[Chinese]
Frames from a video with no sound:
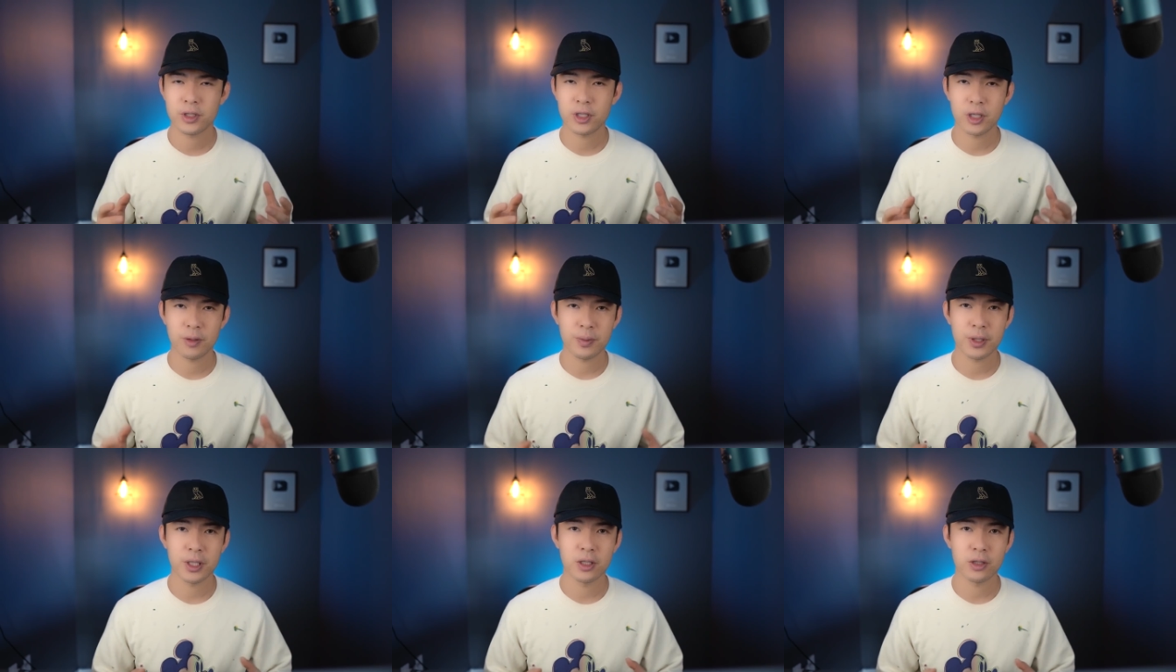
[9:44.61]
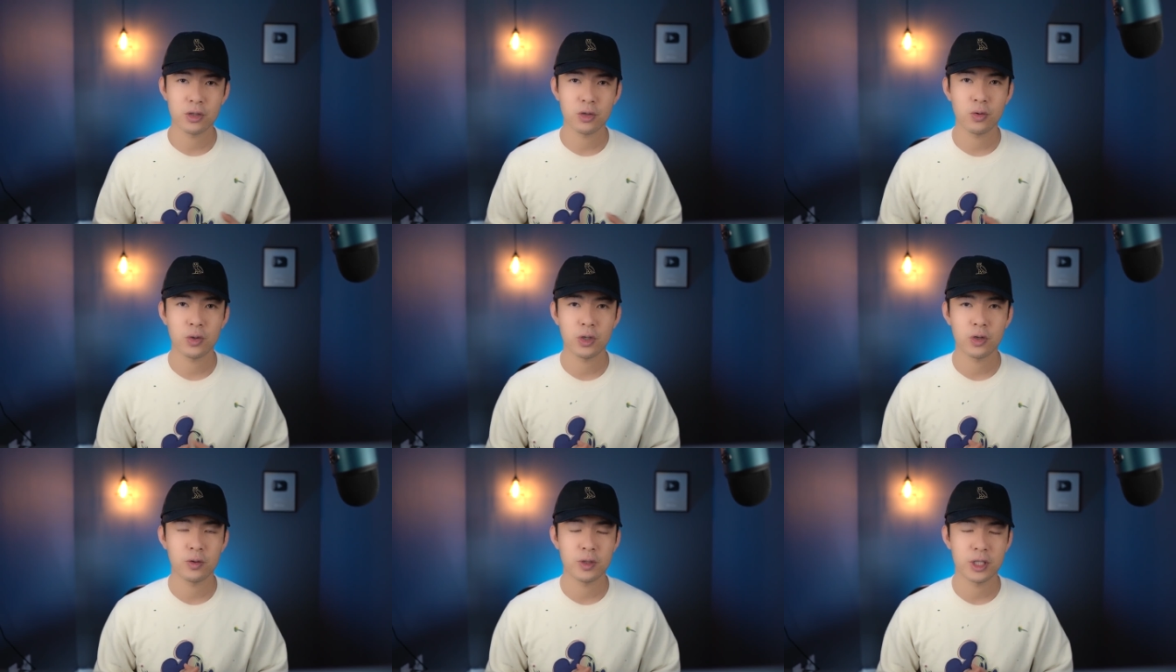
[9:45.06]
这个币呢就
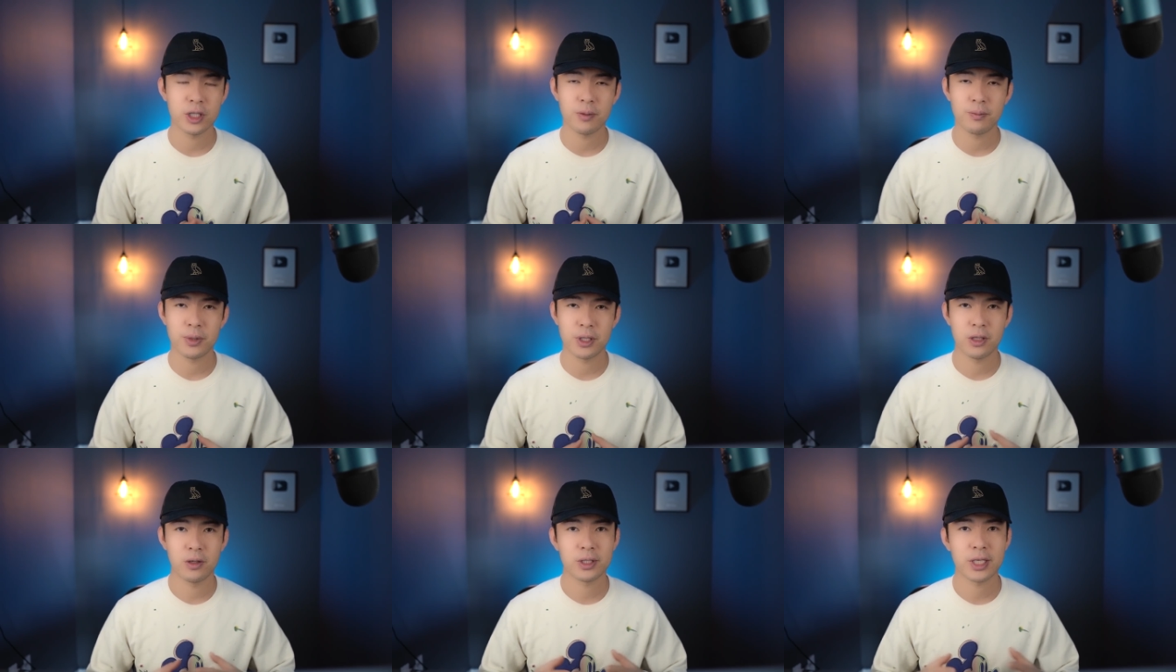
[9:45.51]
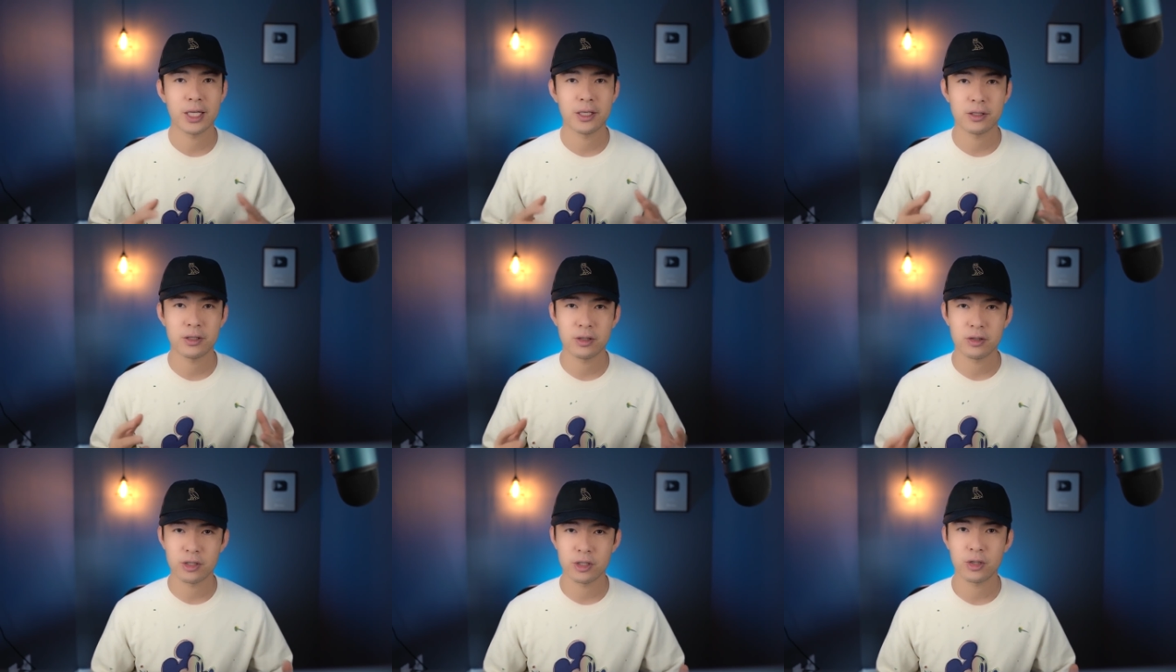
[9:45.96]
会有一个比较大的
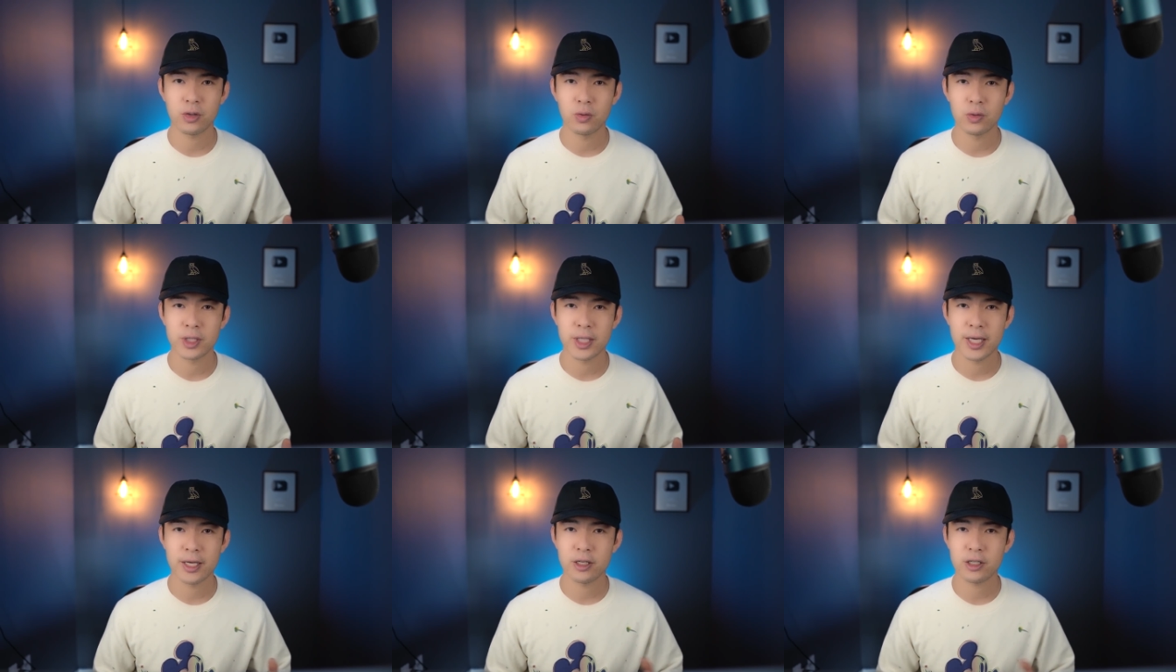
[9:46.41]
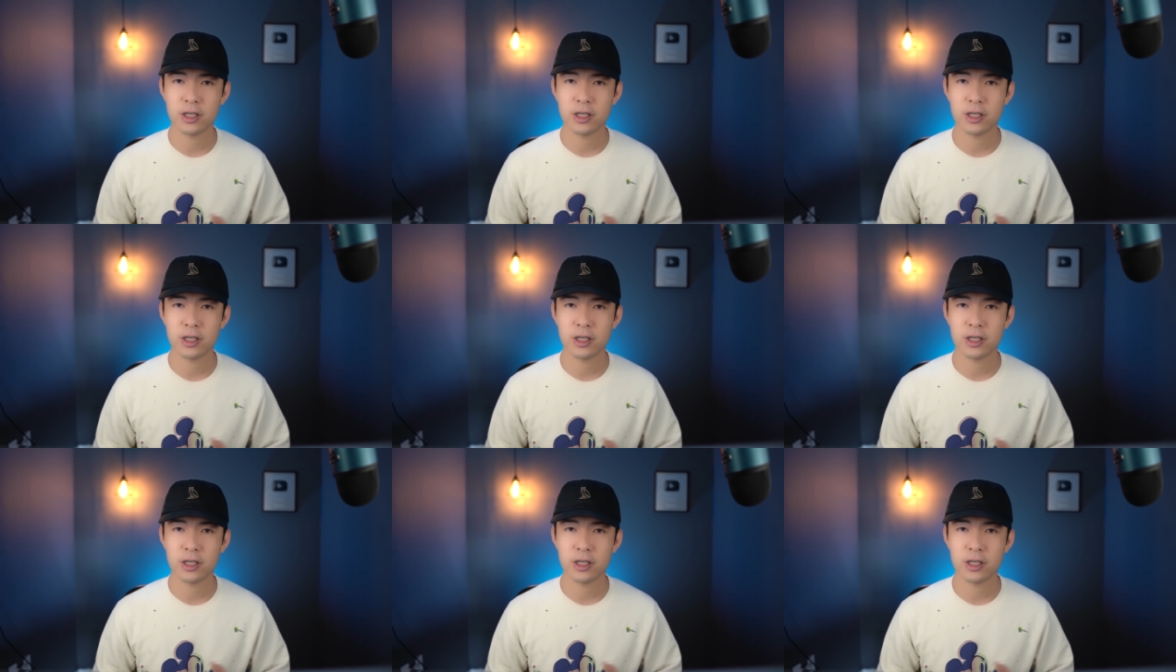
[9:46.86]
增值空间。